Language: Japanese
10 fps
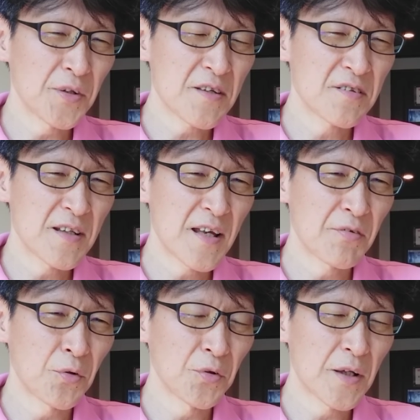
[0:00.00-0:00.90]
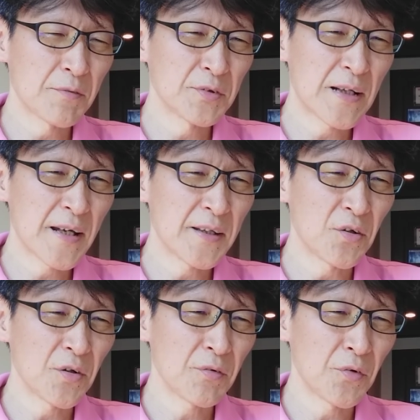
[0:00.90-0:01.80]
ですね、フォーダム大
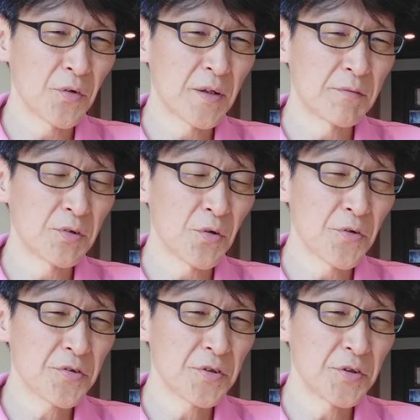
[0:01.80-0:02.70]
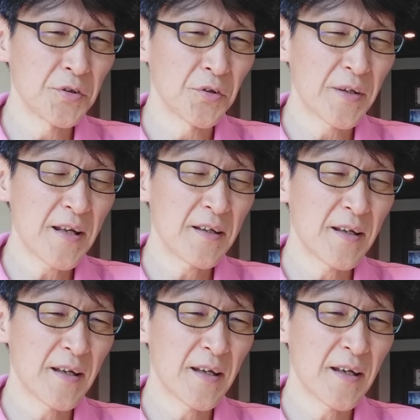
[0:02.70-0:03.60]
の、フォーダムロースクールのね、
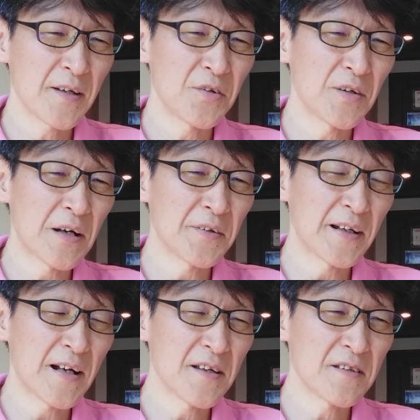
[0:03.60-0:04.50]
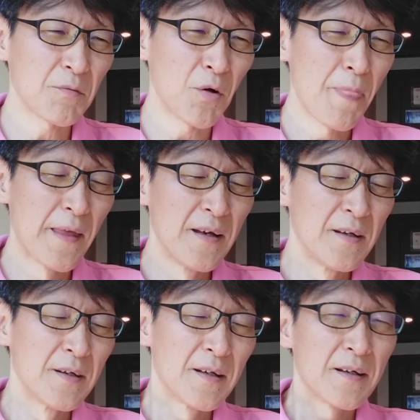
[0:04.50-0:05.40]
えー、留学に関しても、
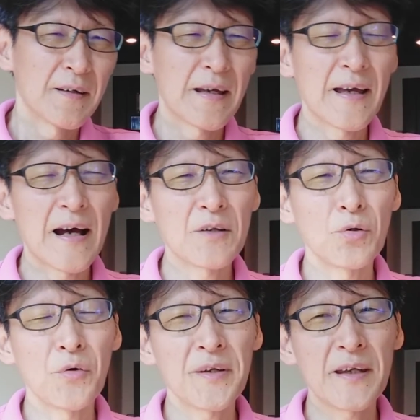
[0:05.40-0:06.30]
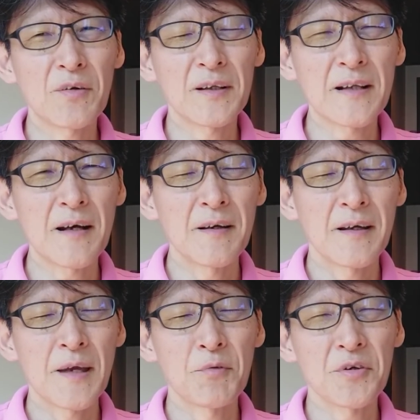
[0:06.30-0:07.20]
えー、あるお家の方、
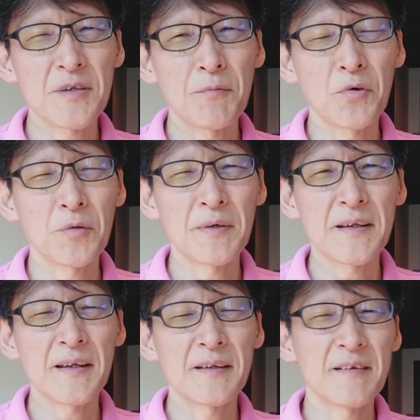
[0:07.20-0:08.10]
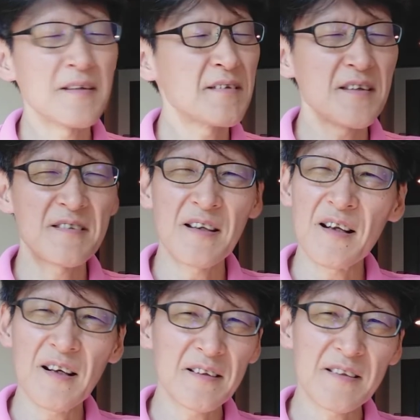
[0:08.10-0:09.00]
M子さんも含めて、ね、全然知ら
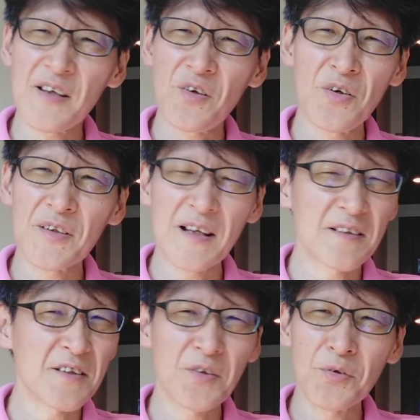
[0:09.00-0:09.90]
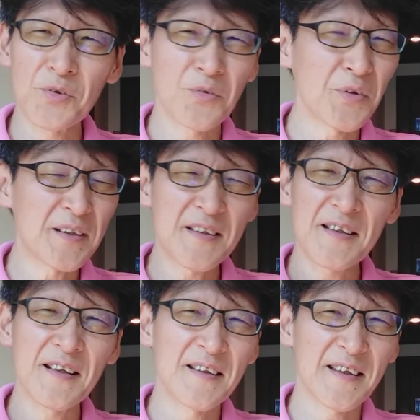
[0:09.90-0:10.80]
なかったよなんていうことを言って
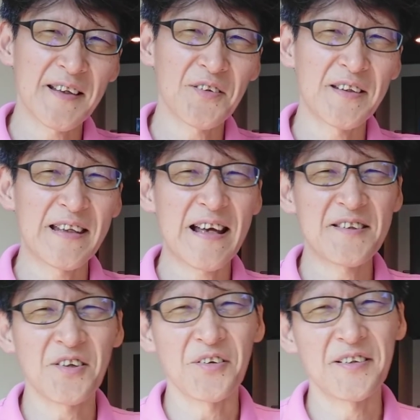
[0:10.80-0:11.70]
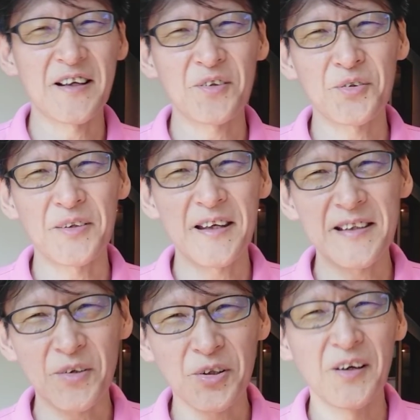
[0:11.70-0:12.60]
たんだけど、いや、そんなことねえだろう